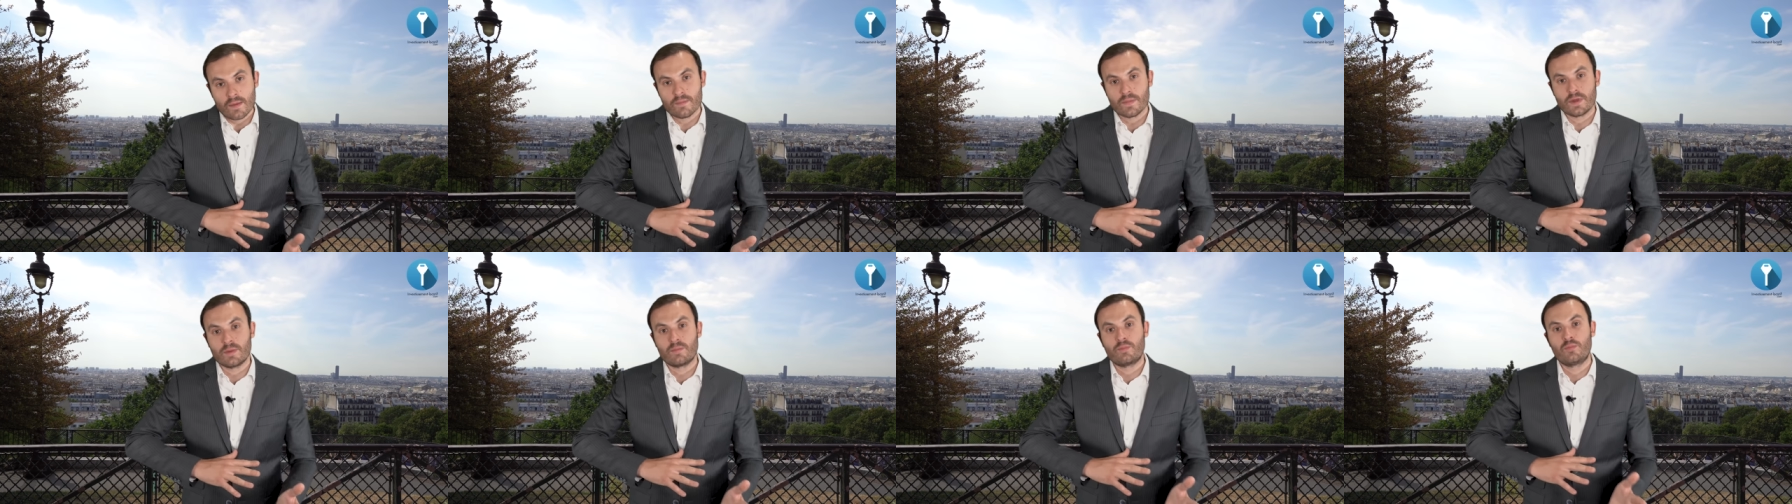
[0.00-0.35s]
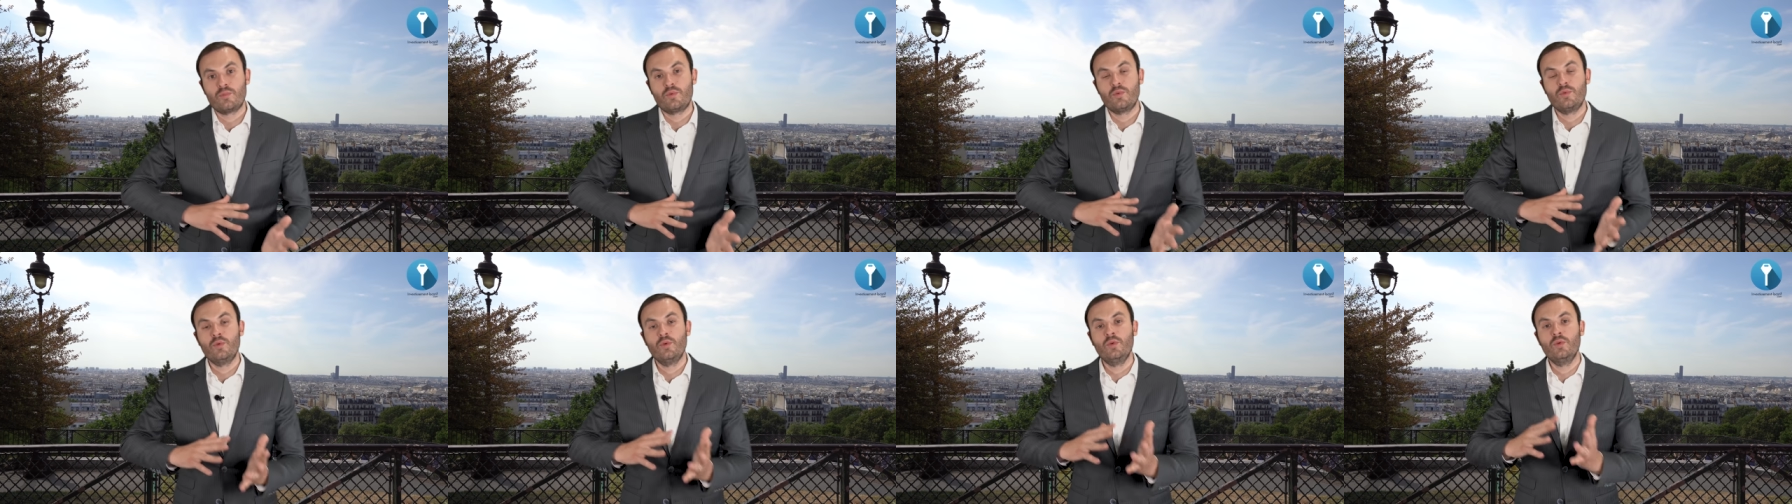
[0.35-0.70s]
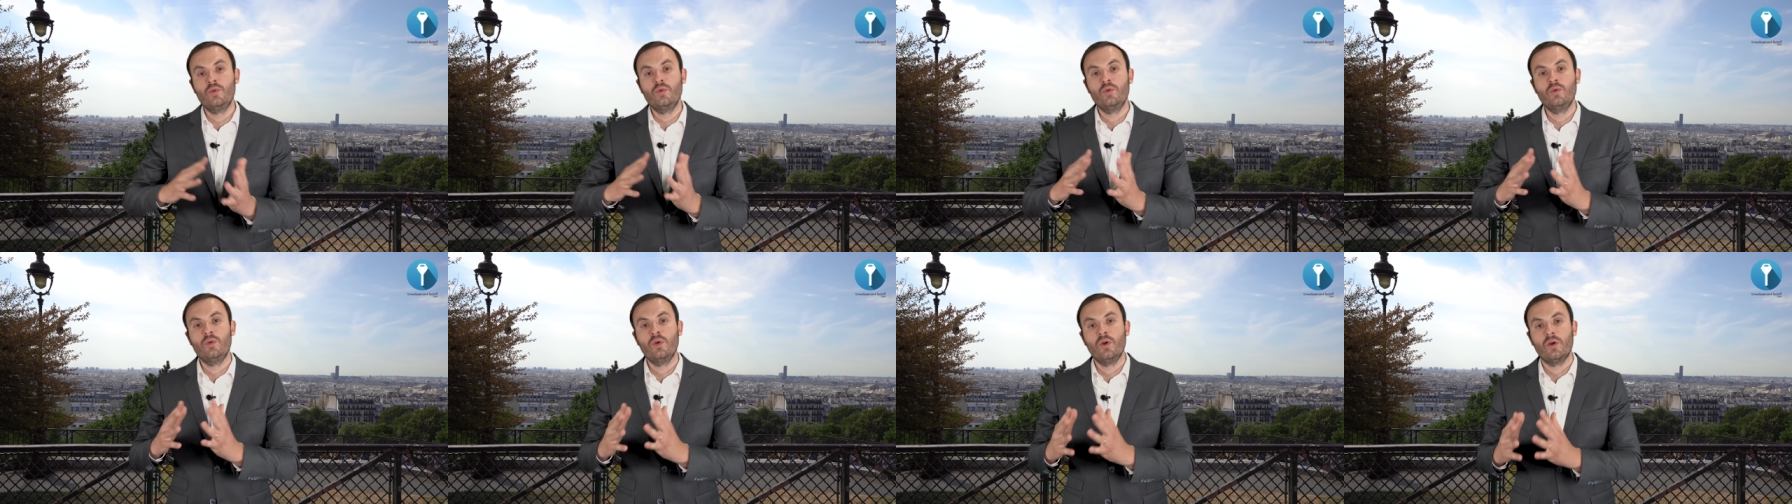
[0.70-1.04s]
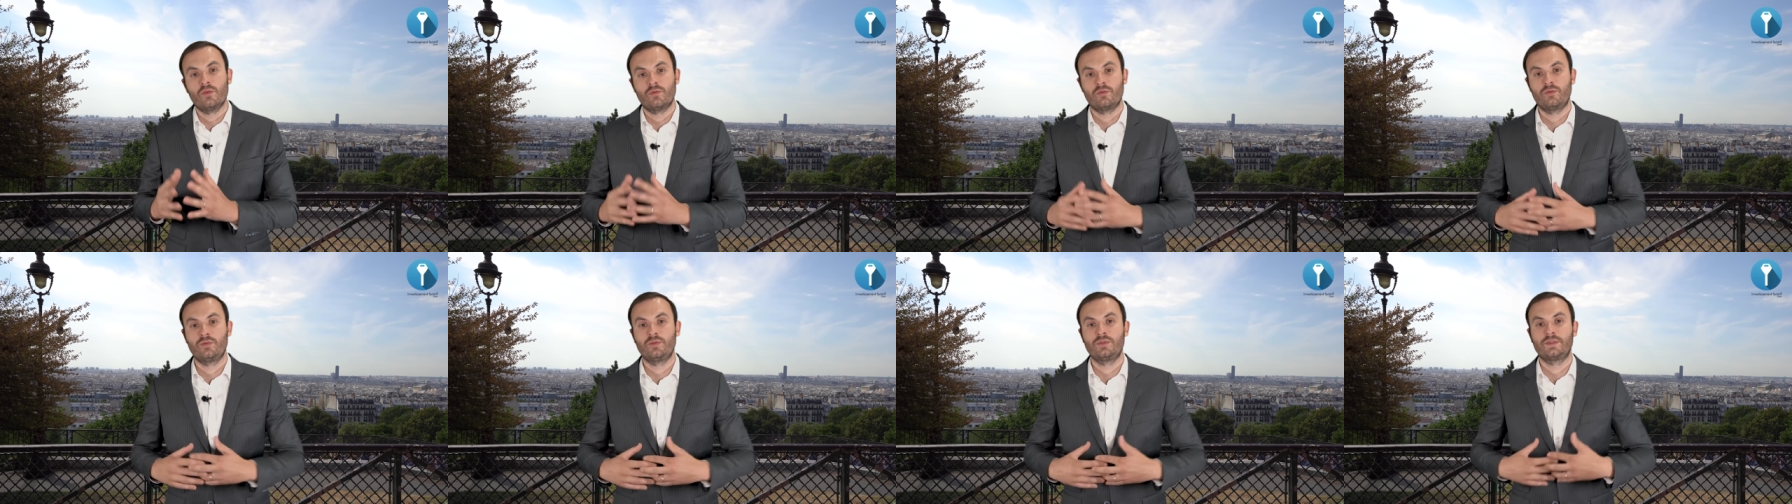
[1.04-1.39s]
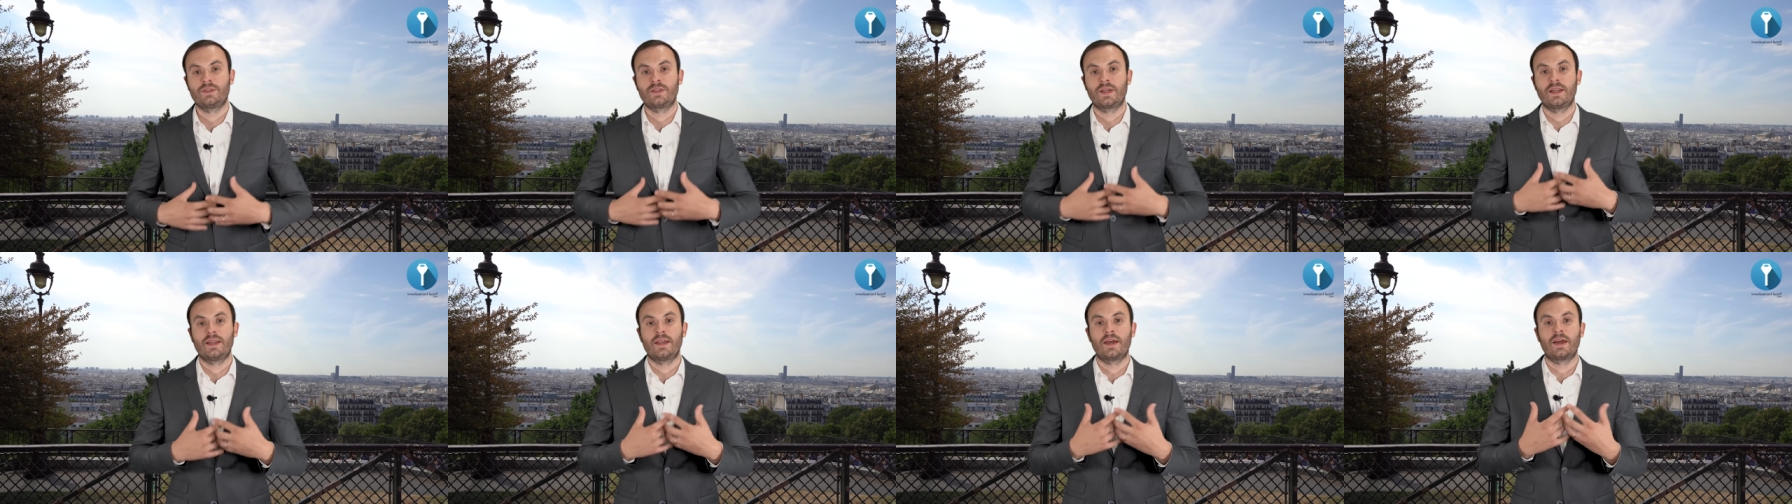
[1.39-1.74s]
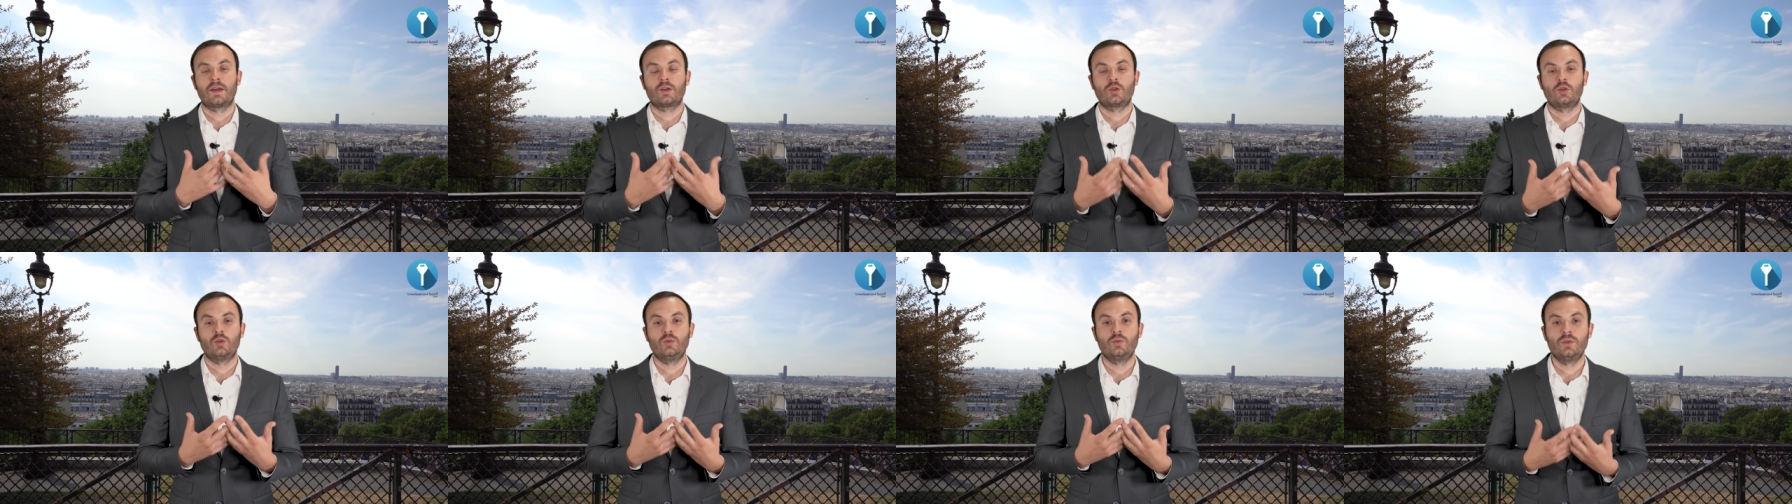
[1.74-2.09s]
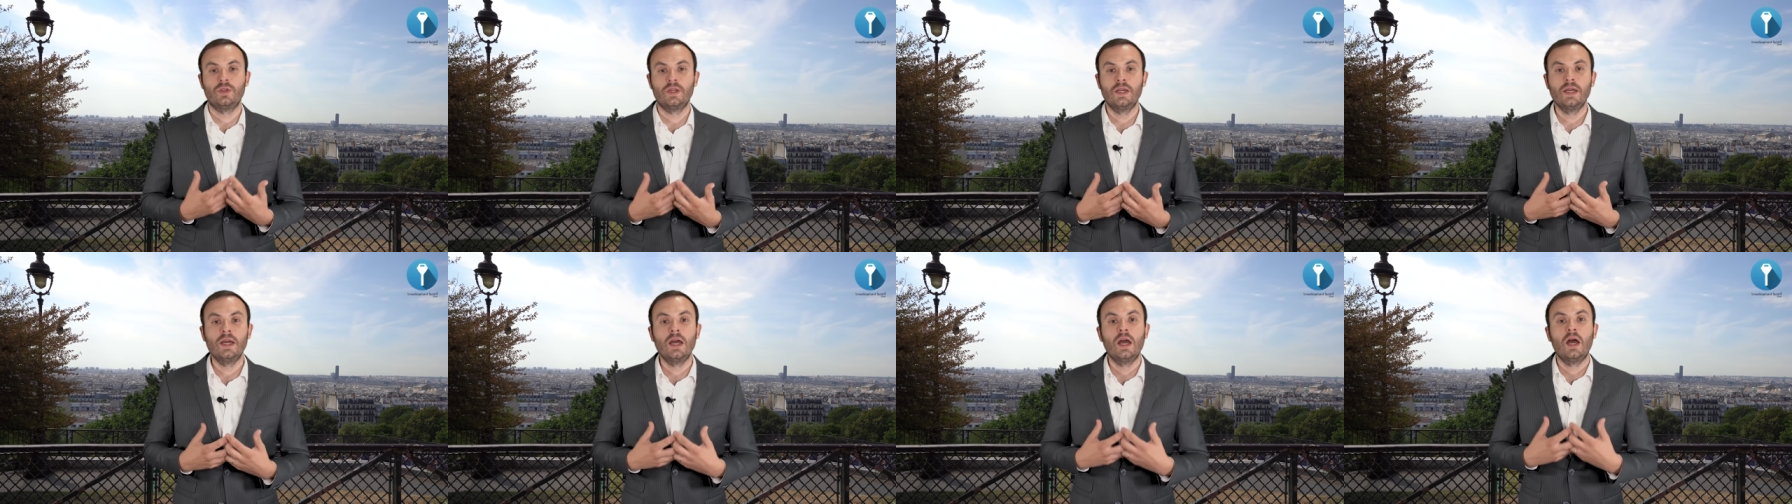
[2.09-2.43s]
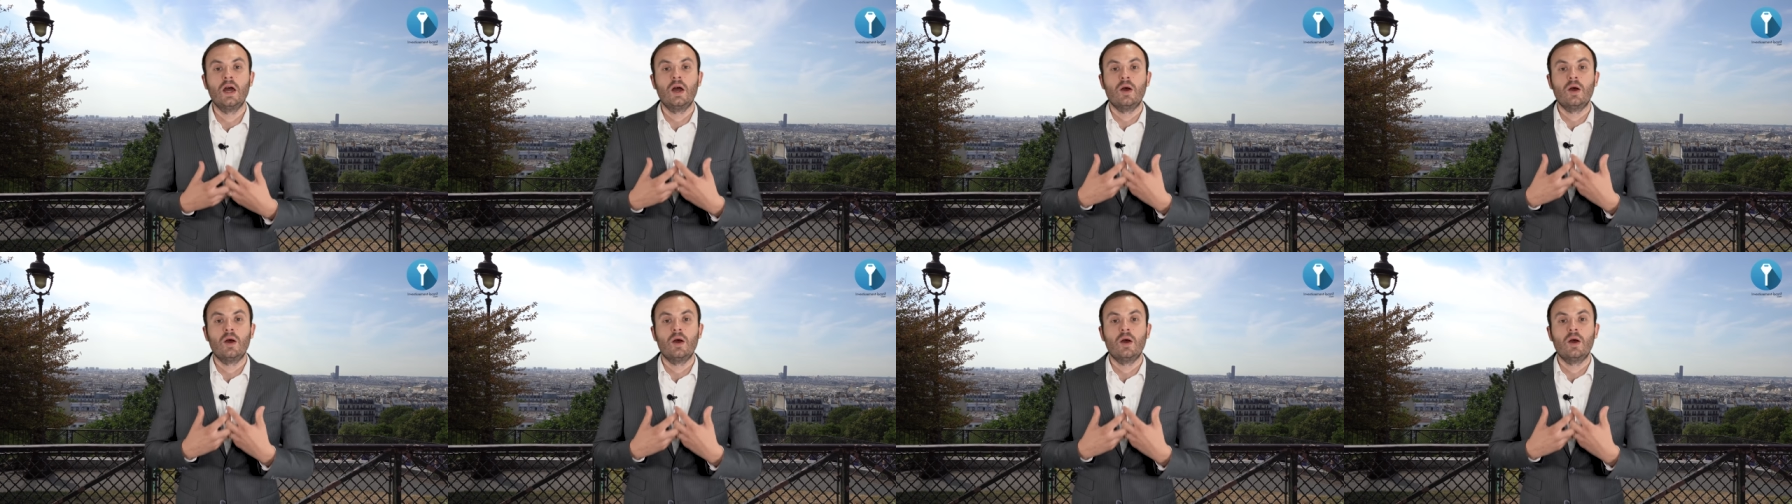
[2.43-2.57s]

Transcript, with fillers: mais plus vous allez accumuler,